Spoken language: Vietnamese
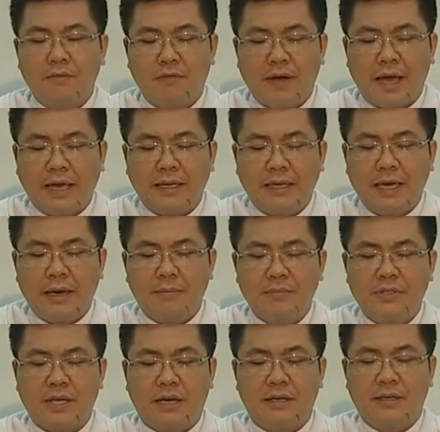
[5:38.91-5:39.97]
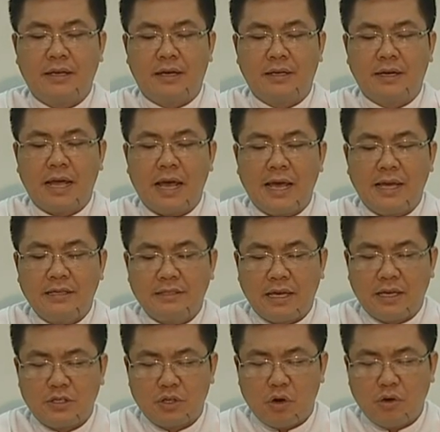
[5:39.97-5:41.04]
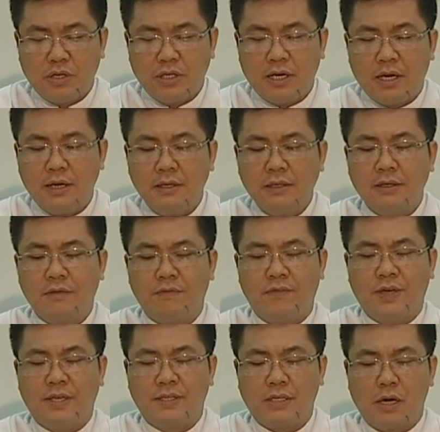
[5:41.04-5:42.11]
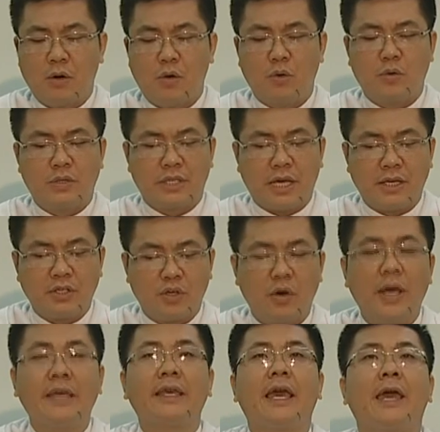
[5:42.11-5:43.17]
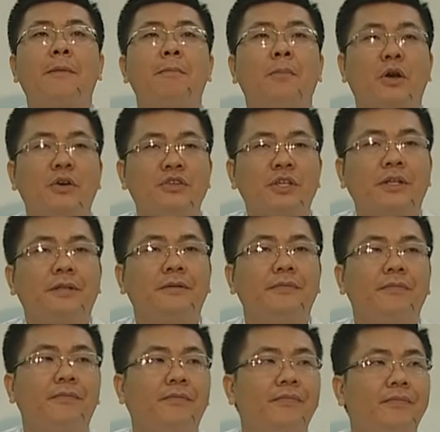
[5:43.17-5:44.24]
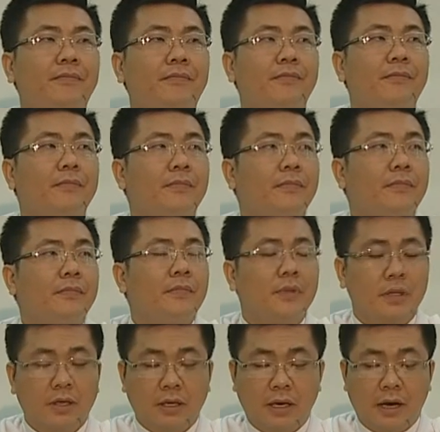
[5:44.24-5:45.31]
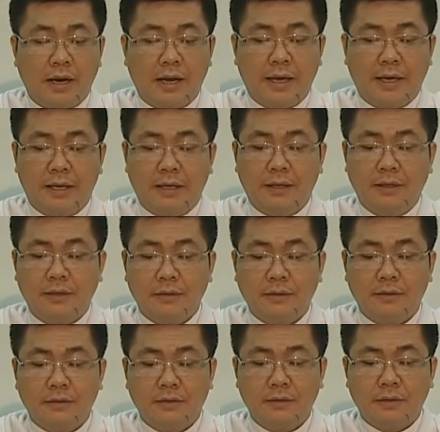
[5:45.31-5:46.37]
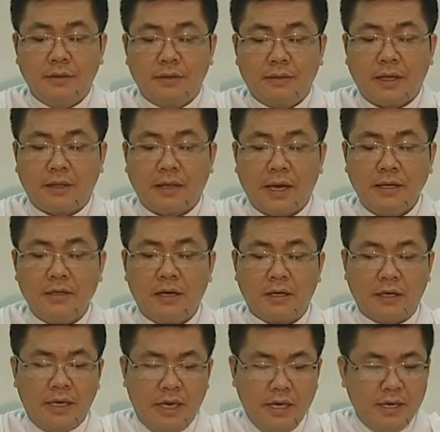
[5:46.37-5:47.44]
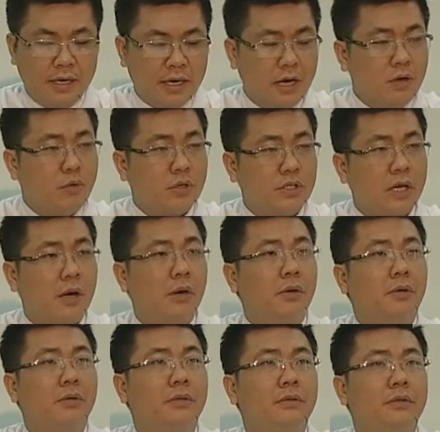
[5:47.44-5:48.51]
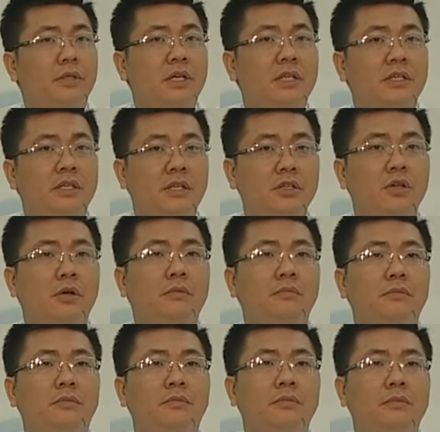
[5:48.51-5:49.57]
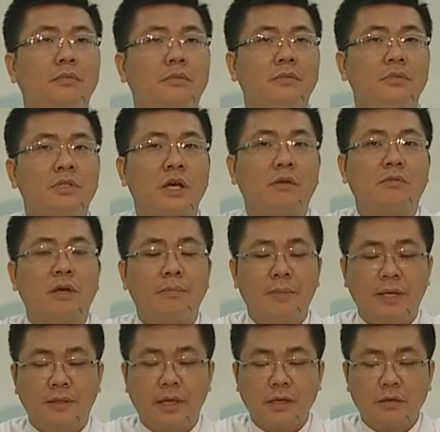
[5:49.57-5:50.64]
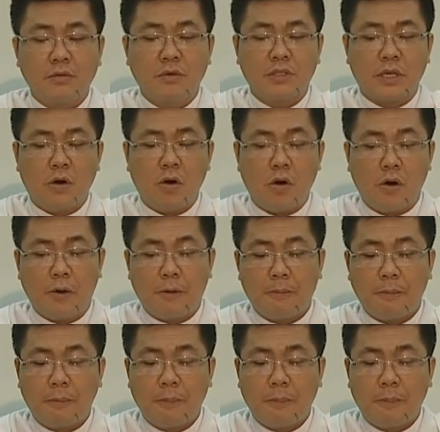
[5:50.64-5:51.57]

và anh em chẳng cần ai dạy dỗ nữa vì giàu dạy dỗ anh em mọi sự. Ở đây ta thấy được ý nghĩa của dầu được sử dụng trong các bí tích của giáo hội.